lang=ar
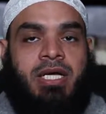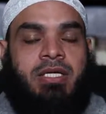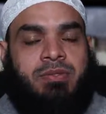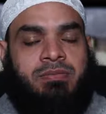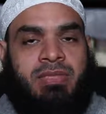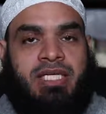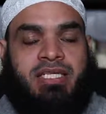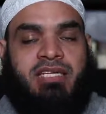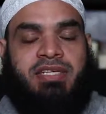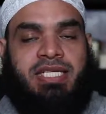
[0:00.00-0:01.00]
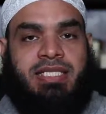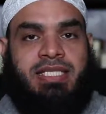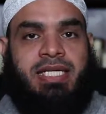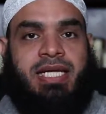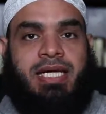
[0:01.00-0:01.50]
ثم
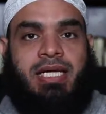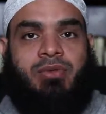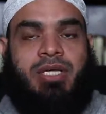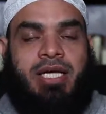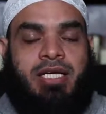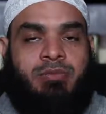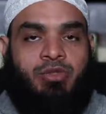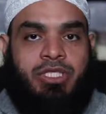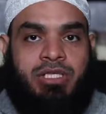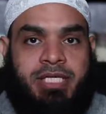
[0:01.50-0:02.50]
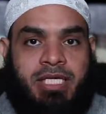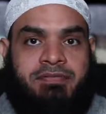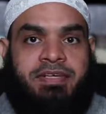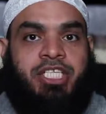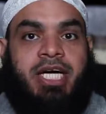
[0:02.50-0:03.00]
التفتت إلى هؤلاء
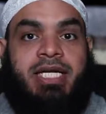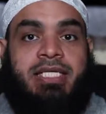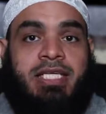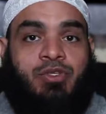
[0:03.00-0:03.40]
المجرمين فجعلت